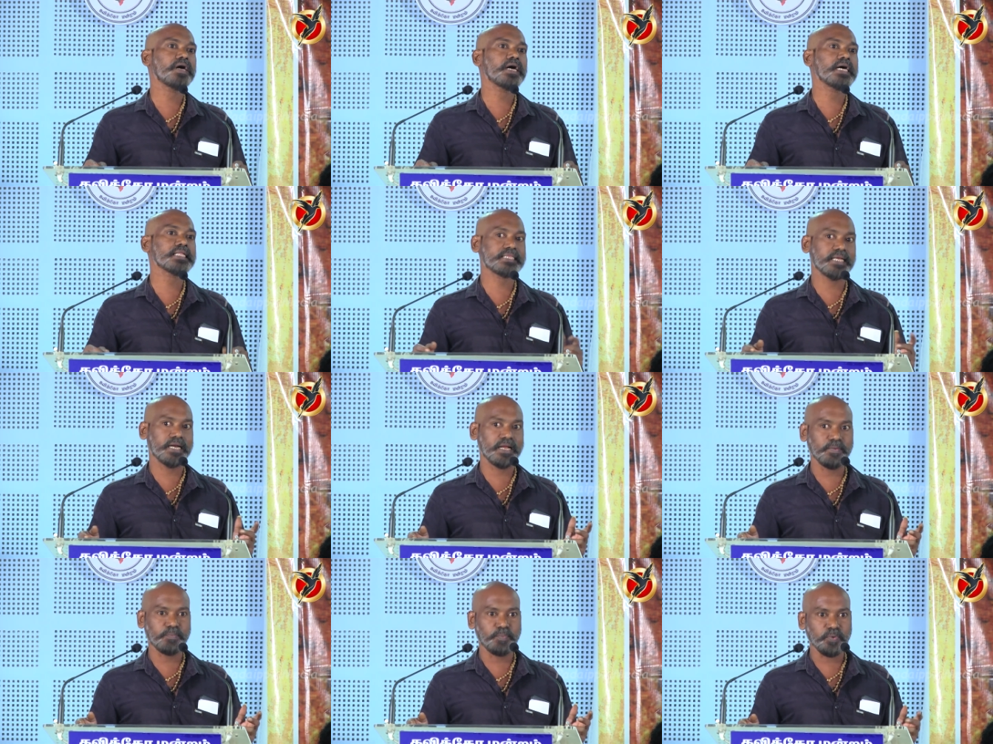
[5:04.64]

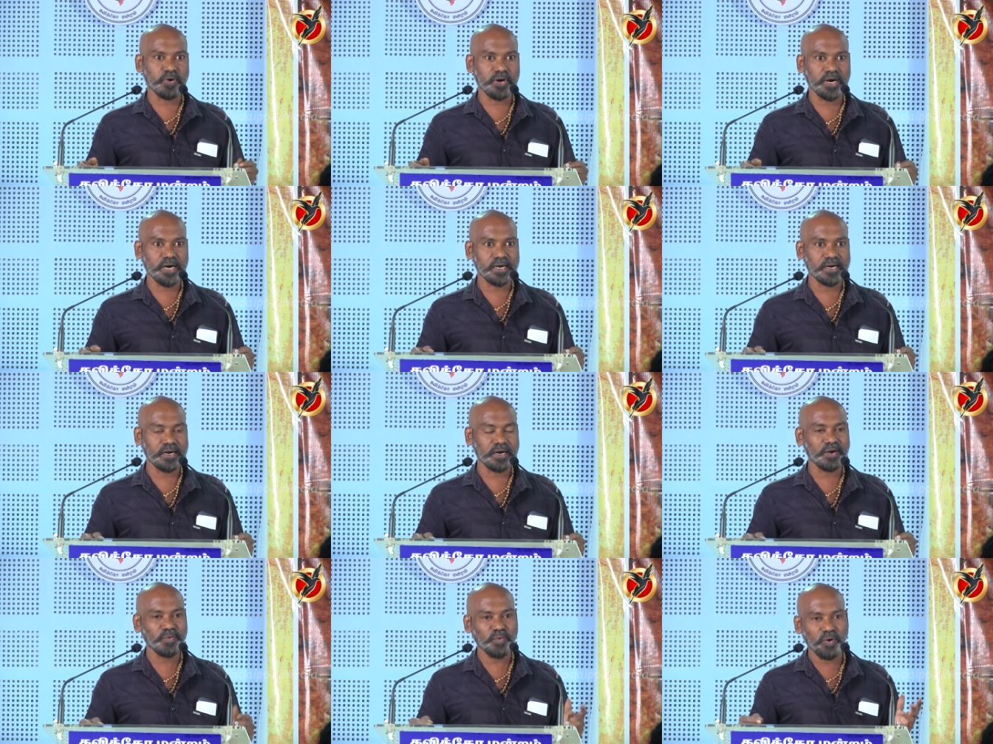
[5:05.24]
அத்தனை
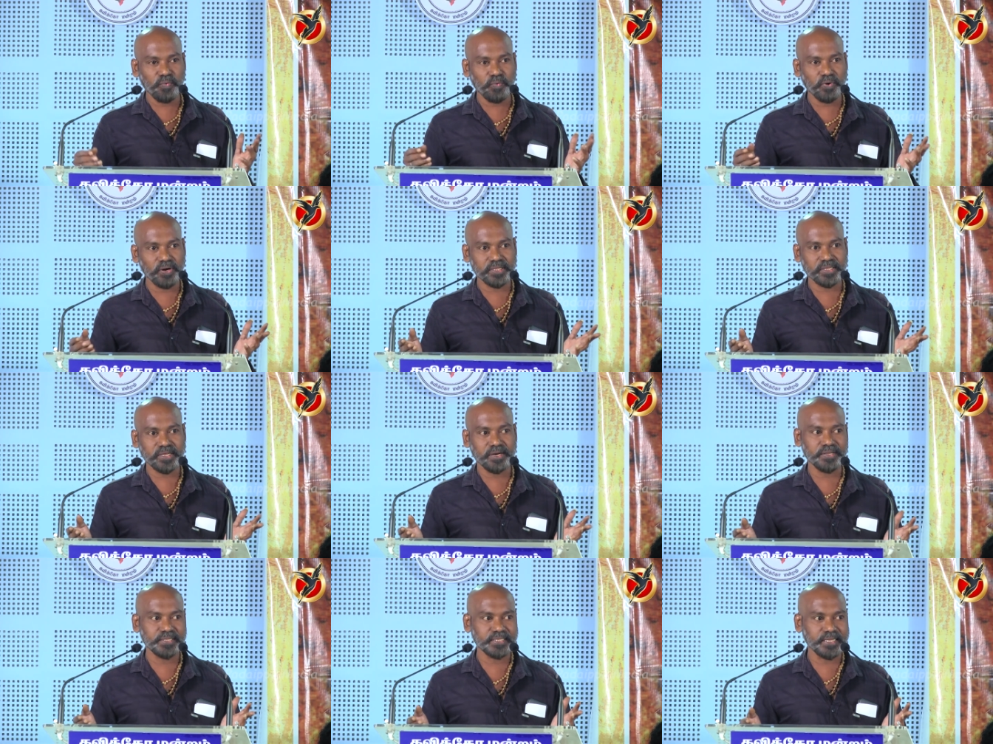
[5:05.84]
போராட்டங்கள்
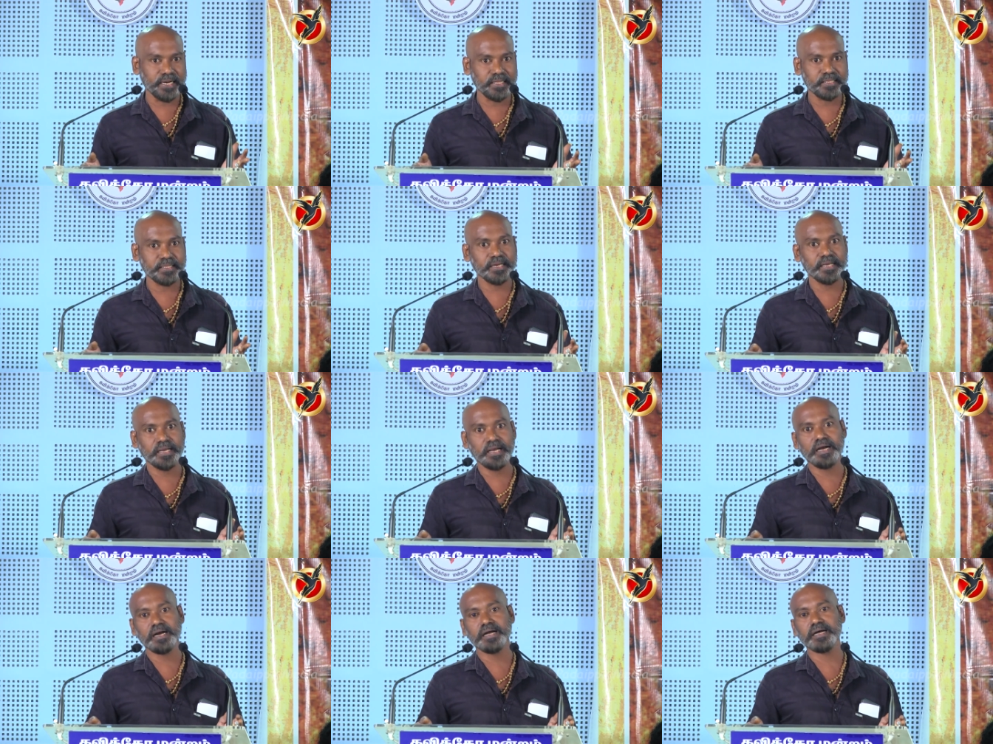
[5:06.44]
ஒவ்வொருத்தரையும்
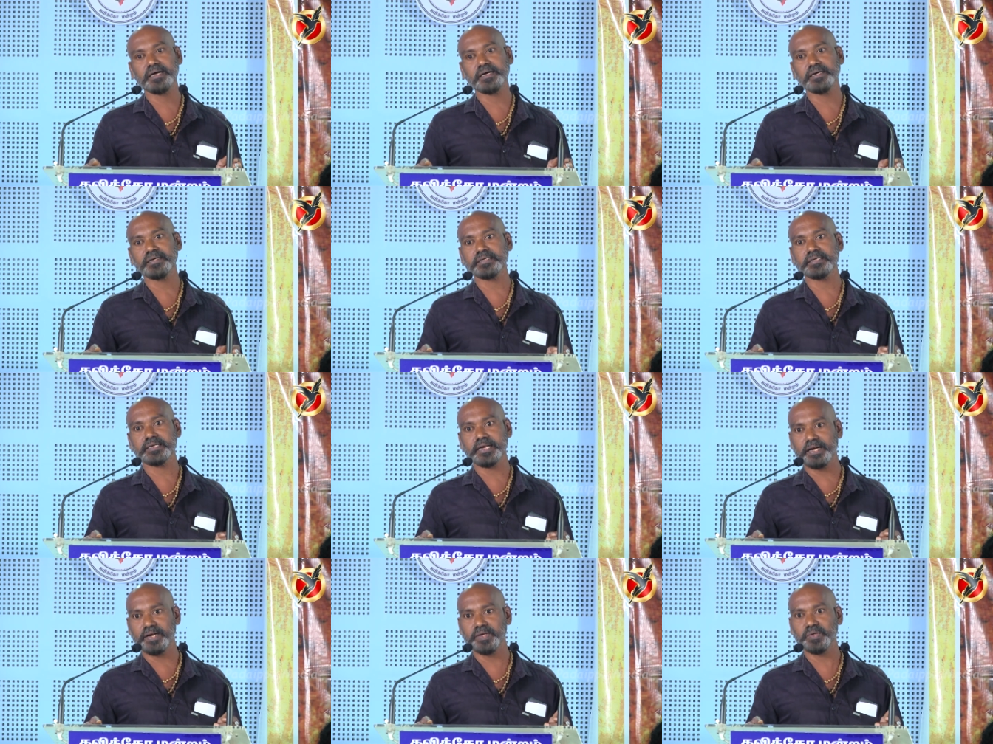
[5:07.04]
தனித்தனியாக
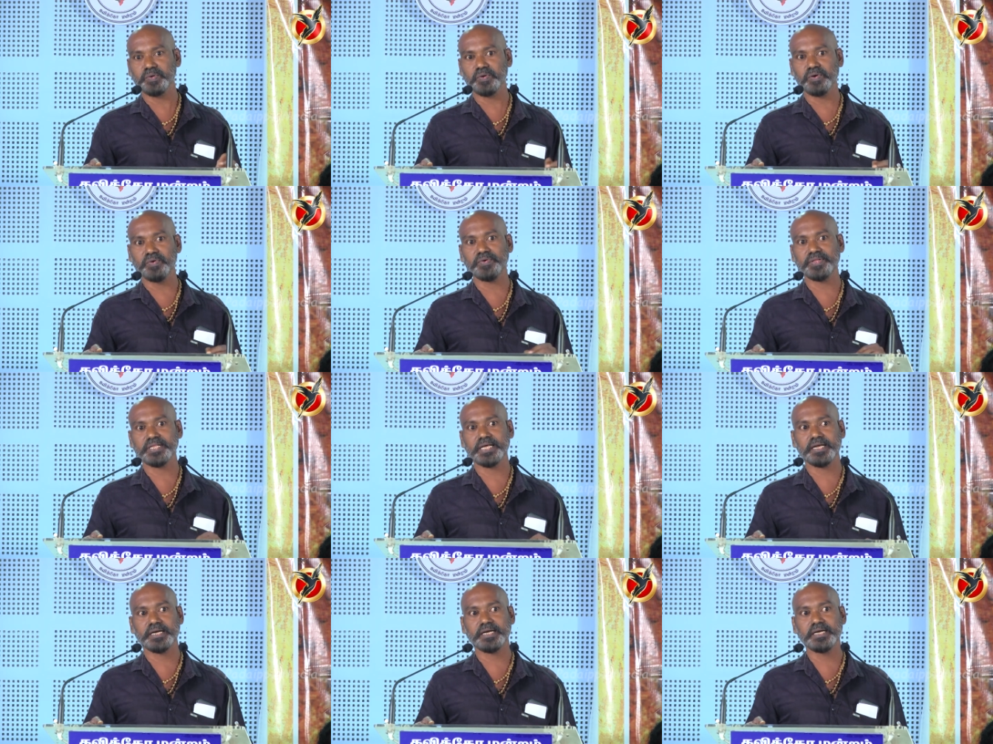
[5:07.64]
நன்றி
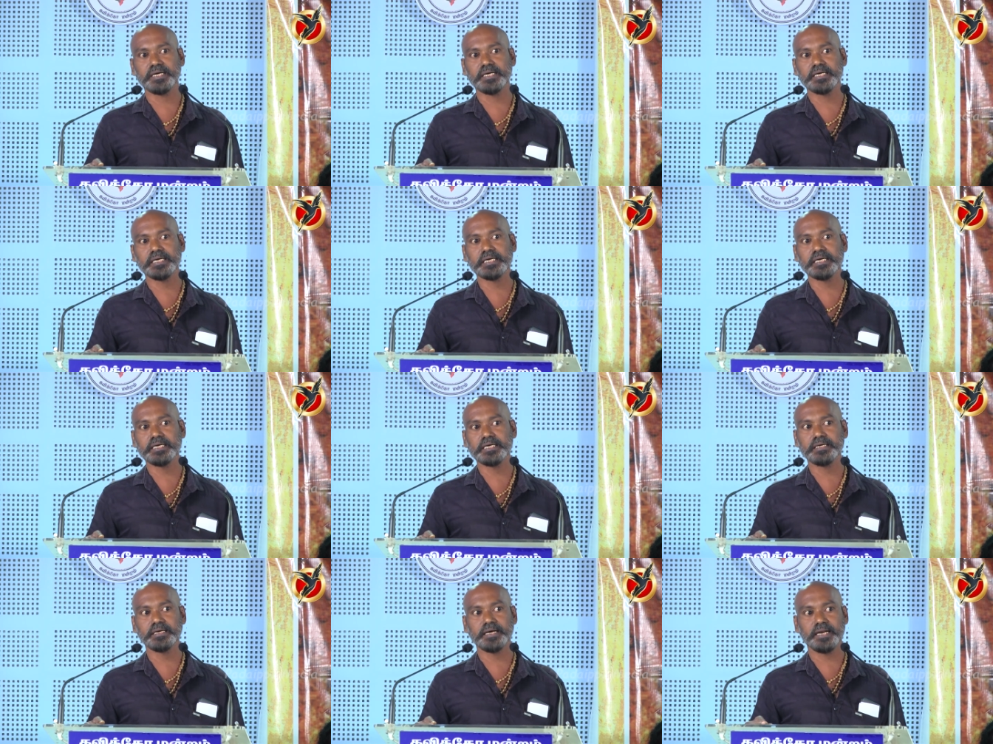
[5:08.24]
சொல்வதற்கு
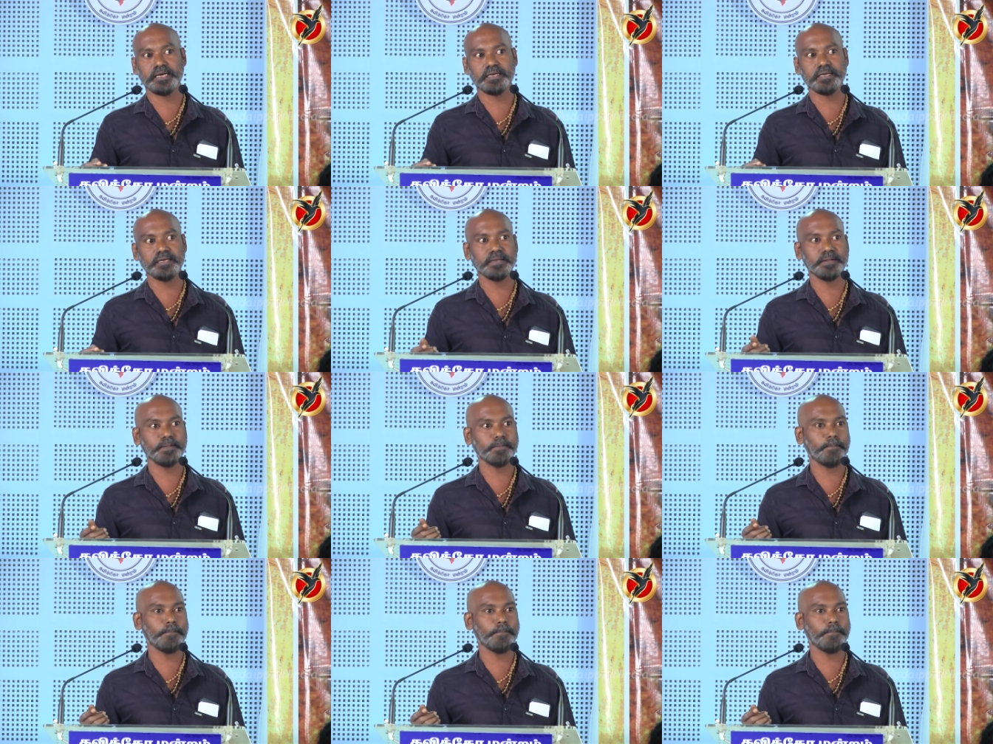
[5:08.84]
எனக்கு